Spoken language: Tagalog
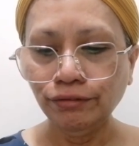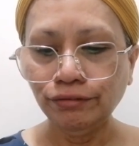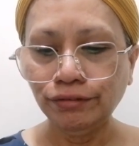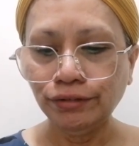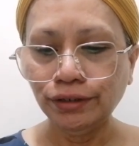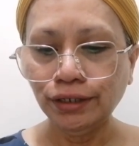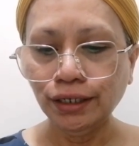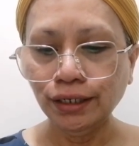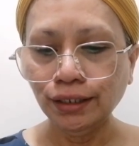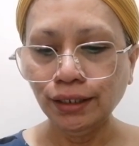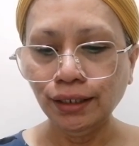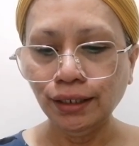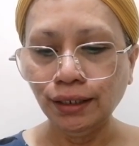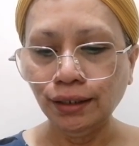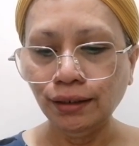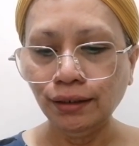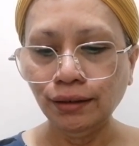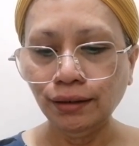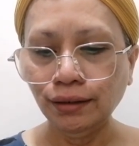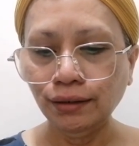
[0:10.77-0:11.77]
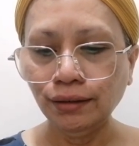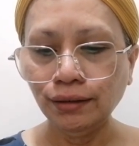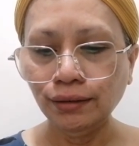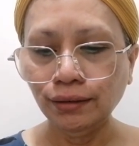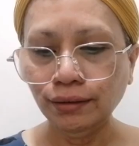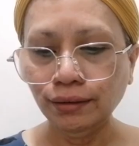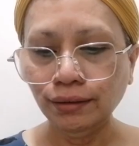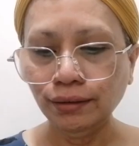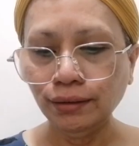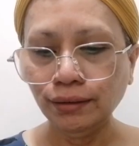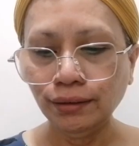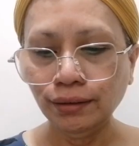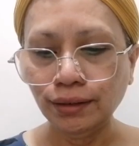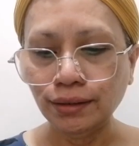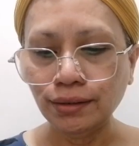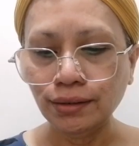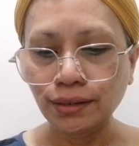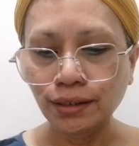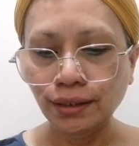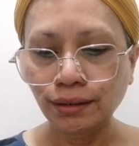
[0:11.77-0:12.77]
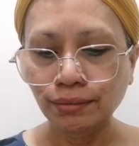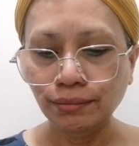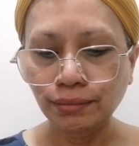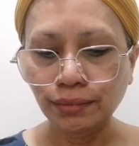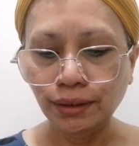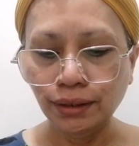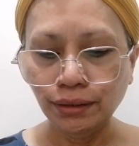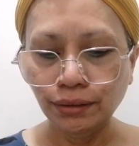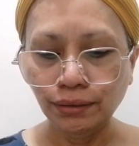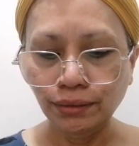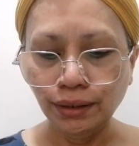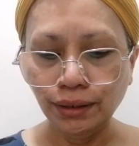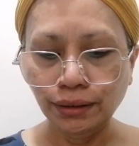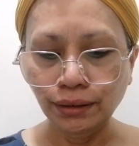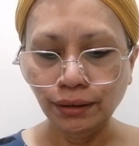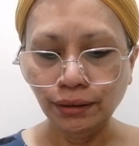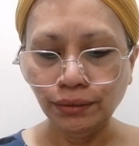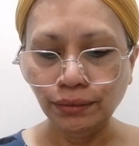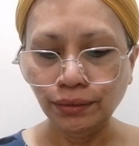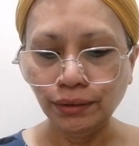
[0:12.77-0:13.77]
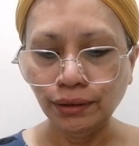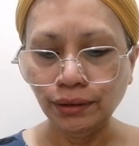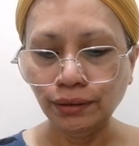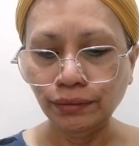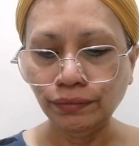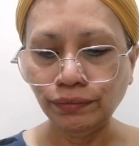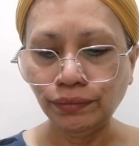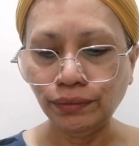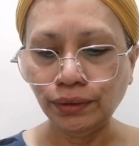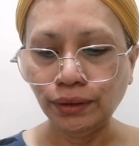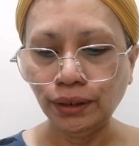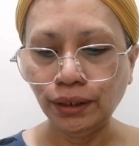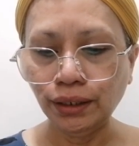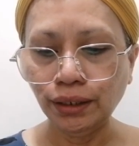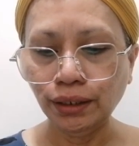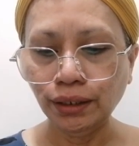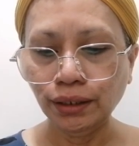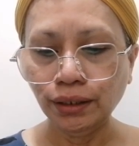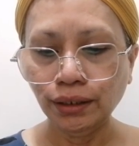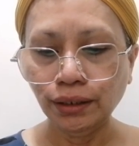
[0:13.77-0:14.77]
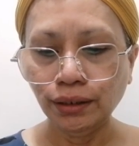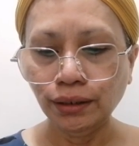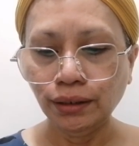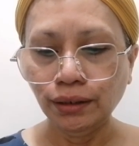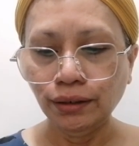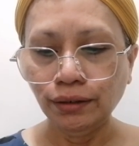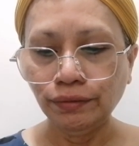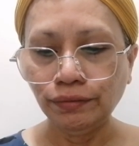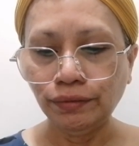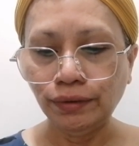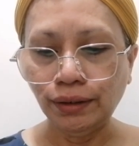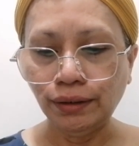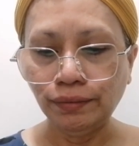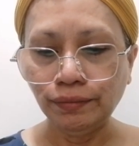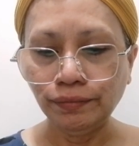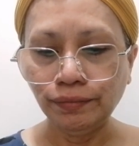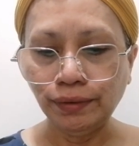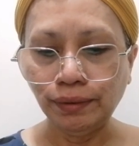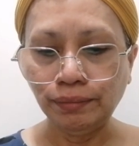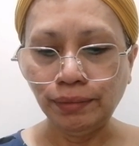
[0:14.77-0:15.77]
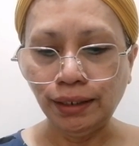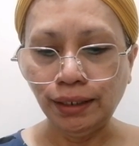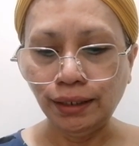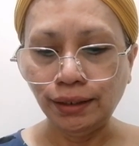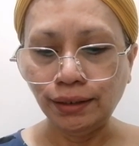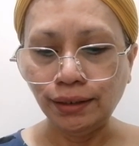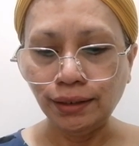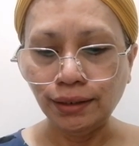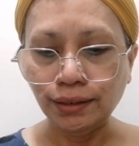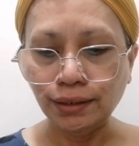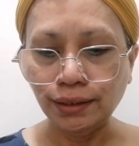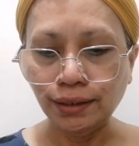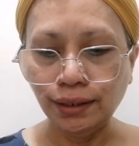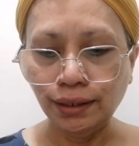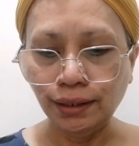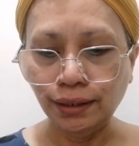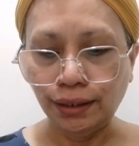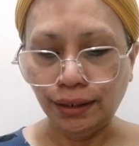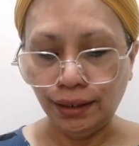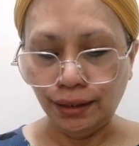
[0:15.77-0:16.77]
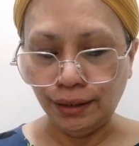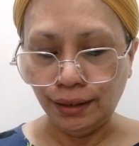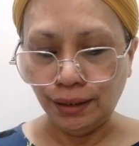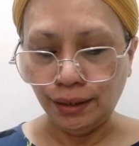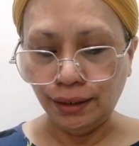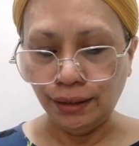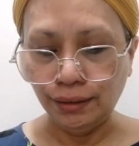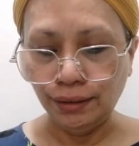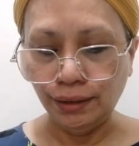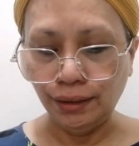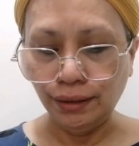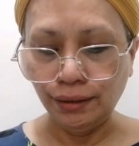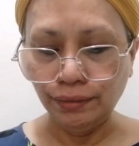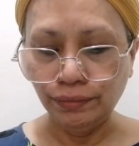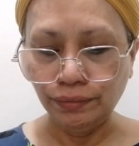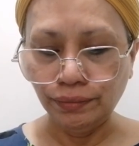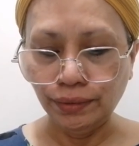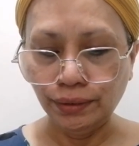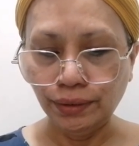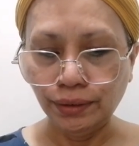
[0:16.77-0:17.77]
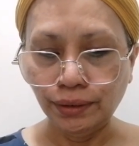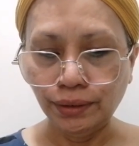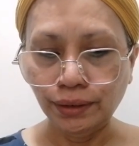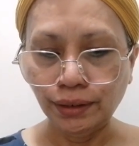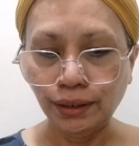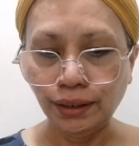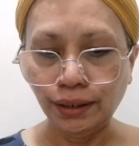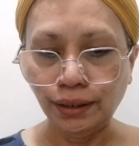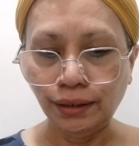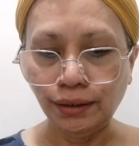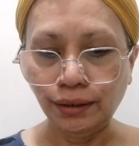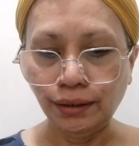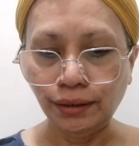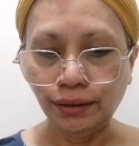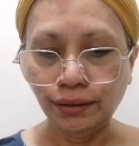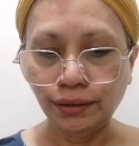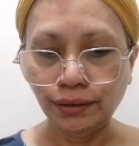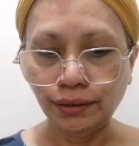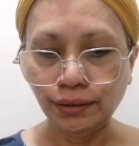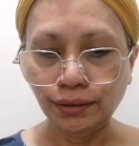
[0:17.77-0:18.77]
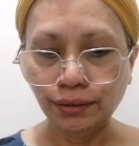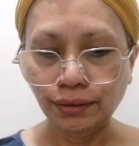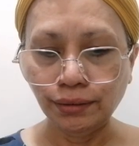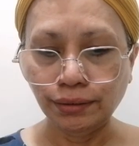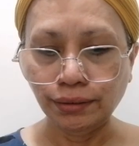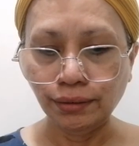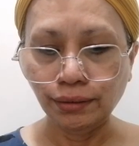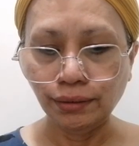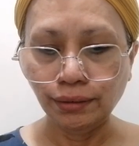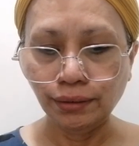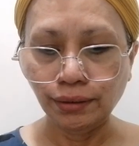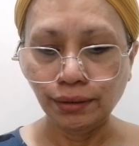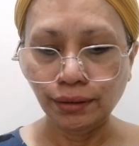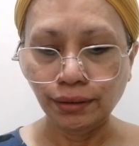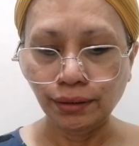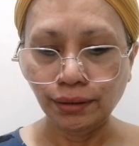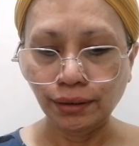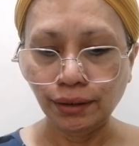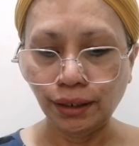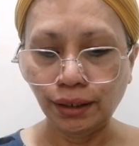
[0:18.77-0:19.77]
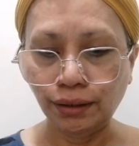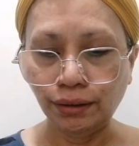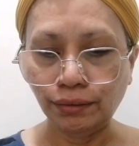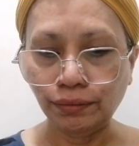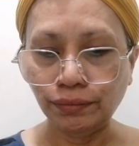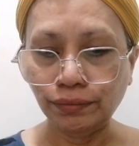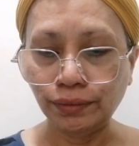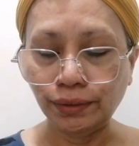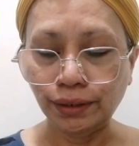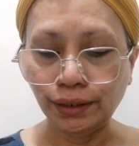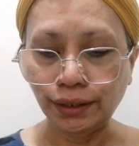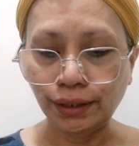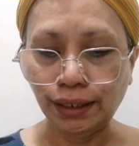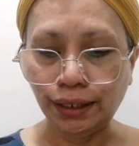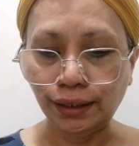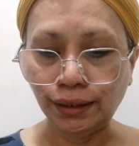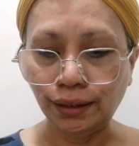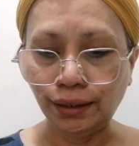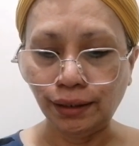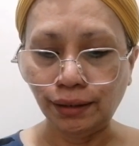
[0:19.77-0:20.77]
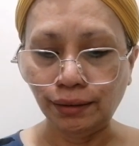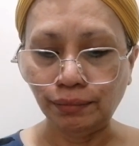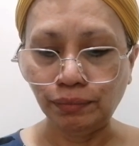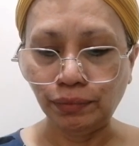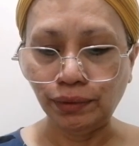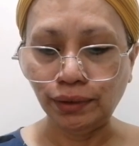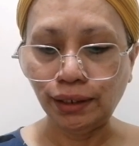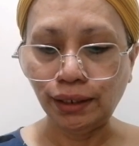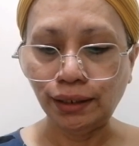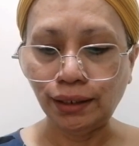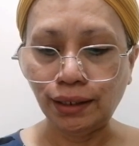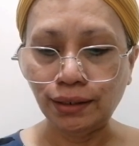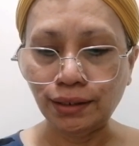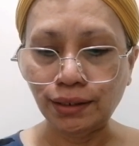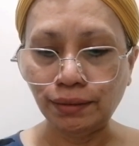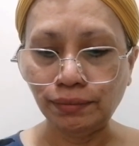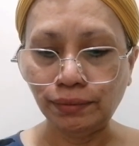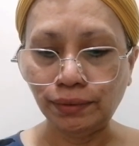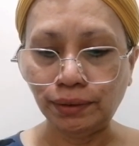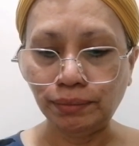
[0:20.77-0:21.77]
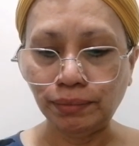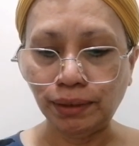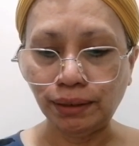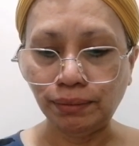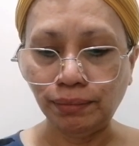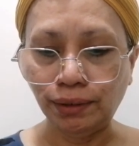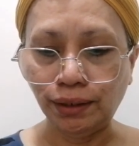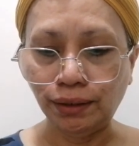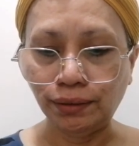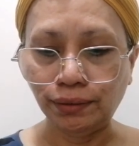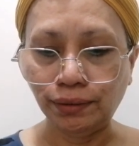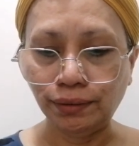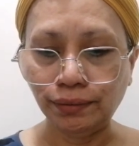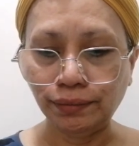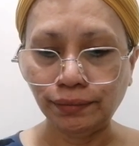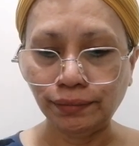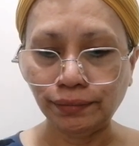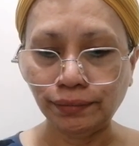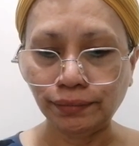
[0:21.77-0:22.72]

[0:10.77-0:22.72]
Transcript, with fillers: 14 December 2024 from Family GC. Ang ating font is anong font natin? Punta tayo sa format menu.